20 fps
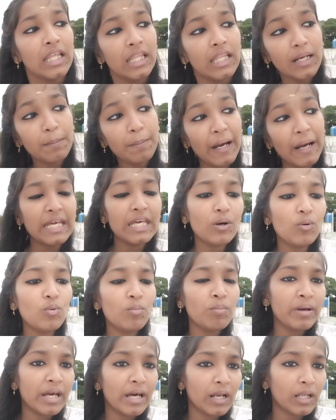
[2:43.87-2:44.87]
தென் பையன்
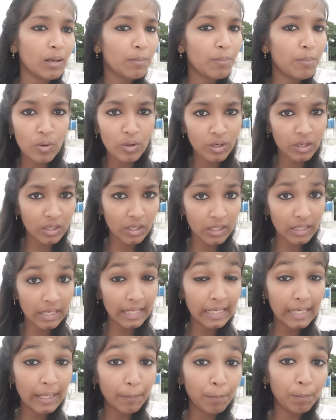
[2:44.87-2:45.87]
உண்மையாக இருந்தால் பொண்ணு
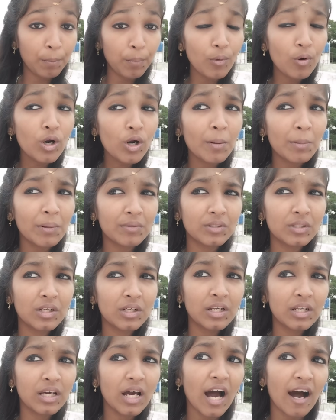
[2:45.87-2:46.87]
இருக்கிறதில்ல எப்போ நம்ம
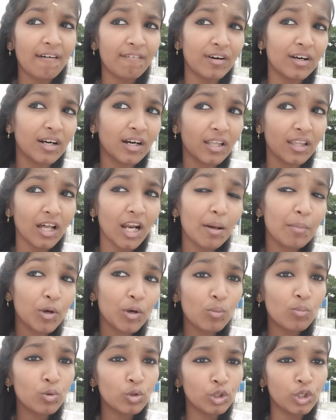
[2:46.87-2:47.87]
வந்துட்டு அவங்க தான்
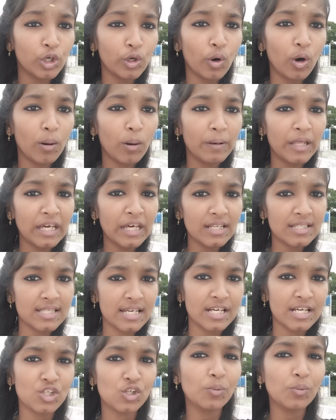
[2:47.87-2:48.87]
நமக்கு முக்கியம் அப்படிங்கிற
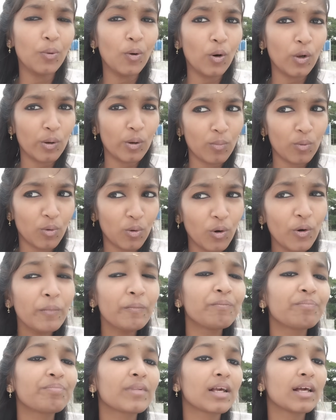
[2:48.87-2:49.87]
ஸ்டேஜுக்கு போகிறோமோ
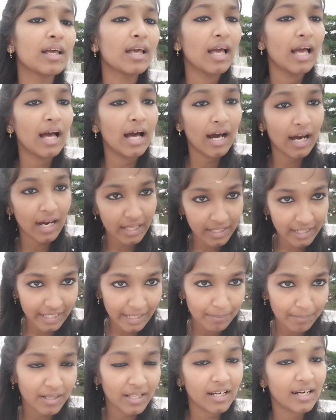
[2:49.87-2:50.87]
அந்த
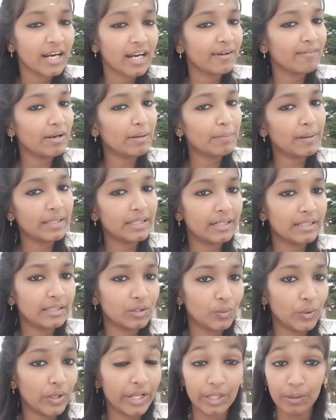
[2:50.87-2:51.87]
டைமில் தான் கடவுளே பார்த்து
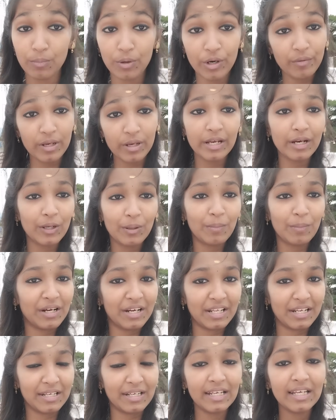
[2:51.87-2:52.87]
எடுத்துருவார் அதுக்கு முன்னாடி வரைக்கும் எடுக்க
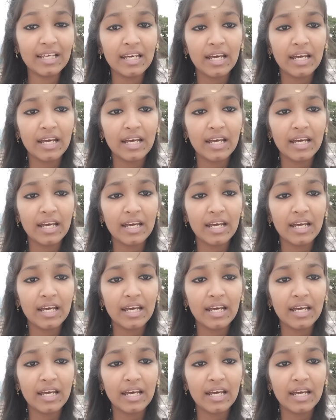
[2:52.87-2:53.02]
மாட்டார்